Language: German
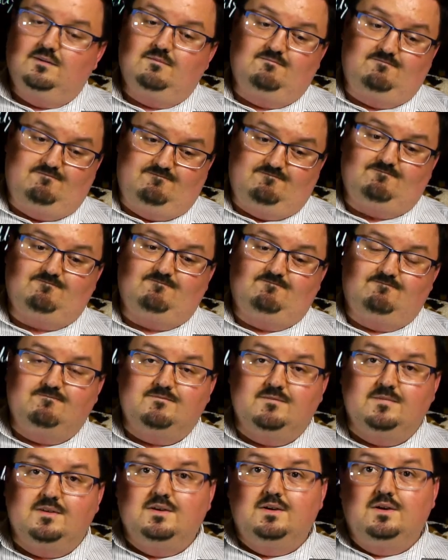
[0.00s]
Mhm.
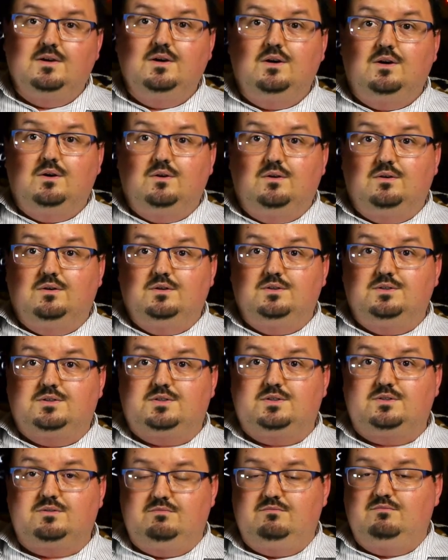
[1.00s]

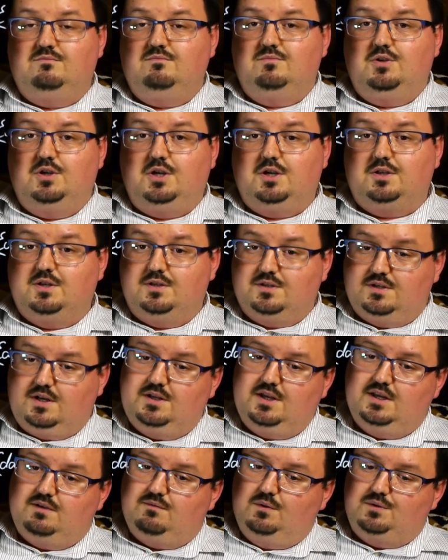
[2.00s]
Und naja, der
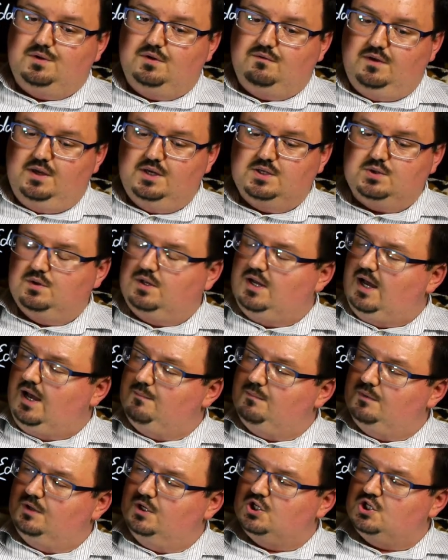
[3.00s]
Knecht war unterwegs und
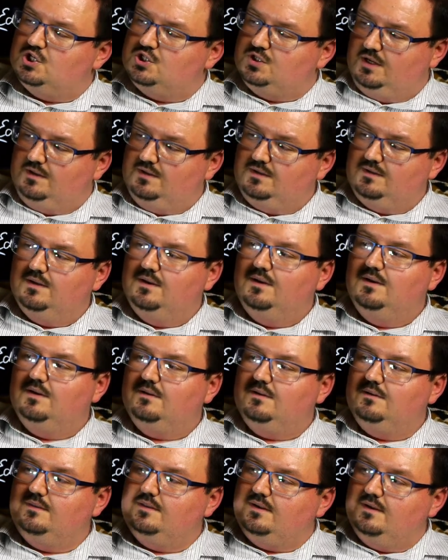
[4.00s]
kam in die Stadt.
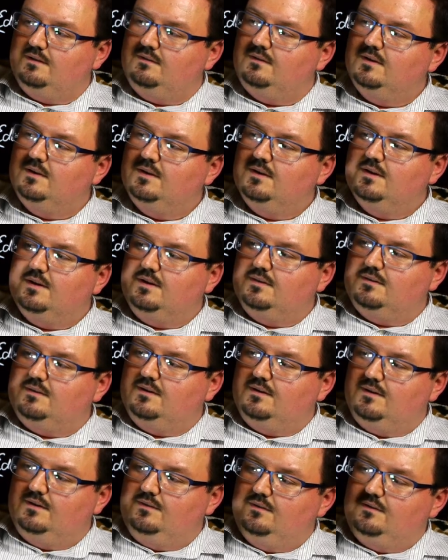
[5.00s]
Und dann hat
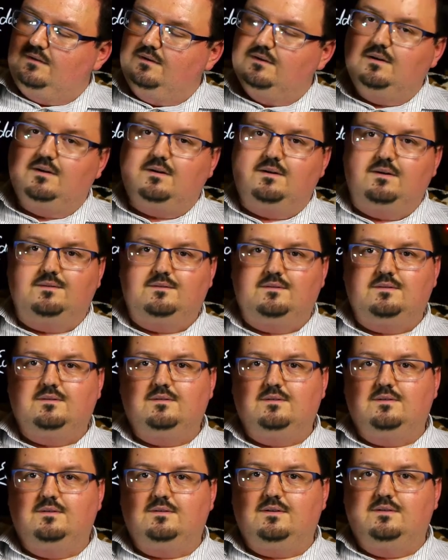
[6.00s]
er an die Tür geklopft
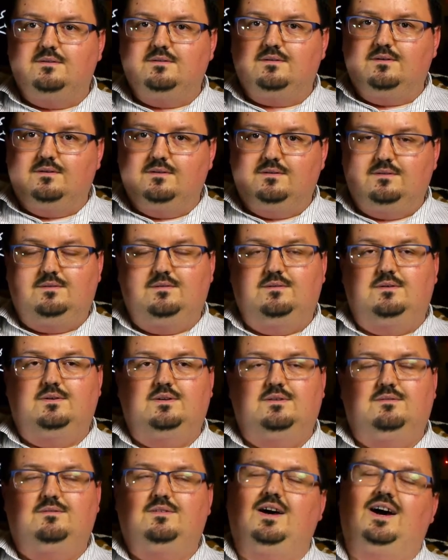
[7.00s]
und eine Frau
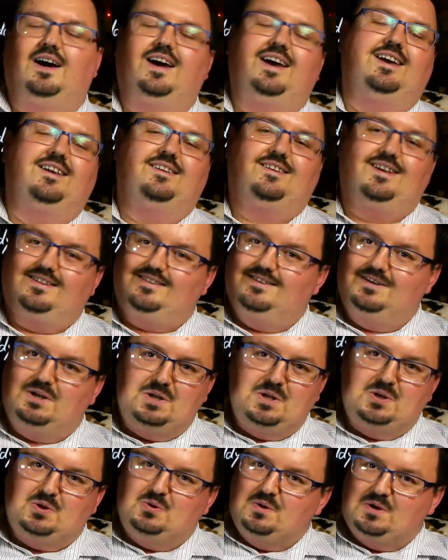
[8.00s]
gesucht. Nein, der hat nicht
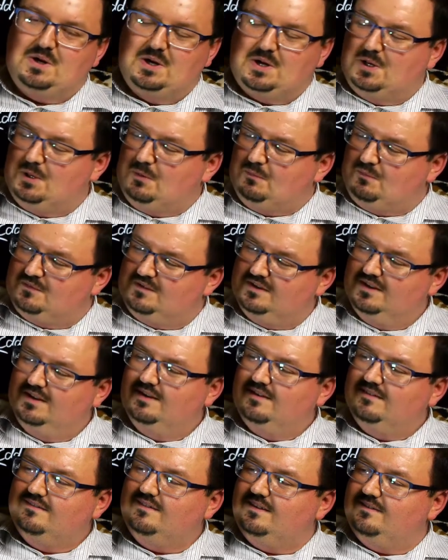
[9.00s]
an die Tür geklopft.
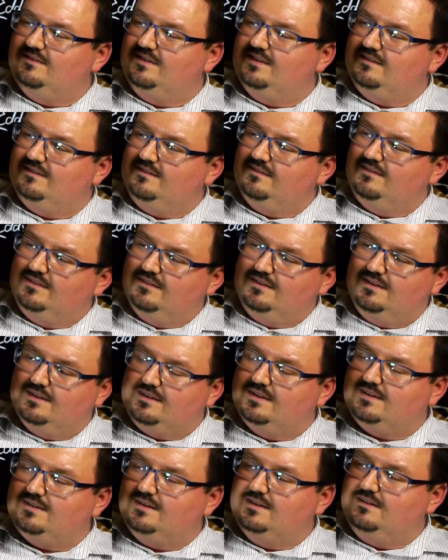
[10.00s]
Wie, wie, wie hat
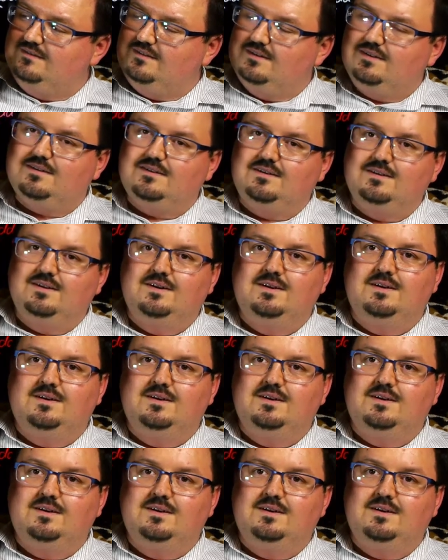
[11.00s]
er das denn gemacht?